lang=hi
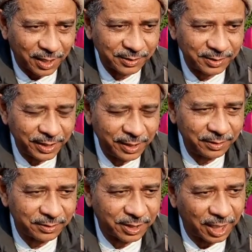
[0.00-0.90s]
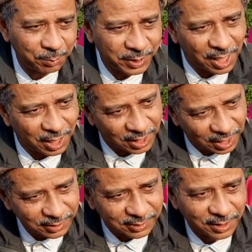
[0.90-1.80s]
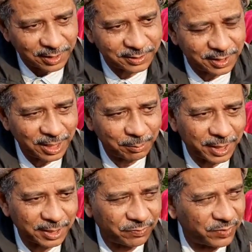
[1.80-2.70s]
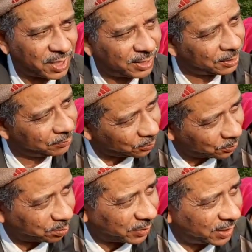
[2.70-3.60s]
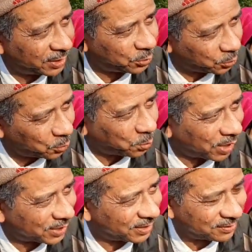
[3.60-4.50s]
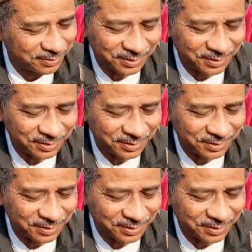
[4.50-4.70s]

है ये धर्म के आधारित है इसलिए हमारे संविधान के विरोध में है ये झूठ बात है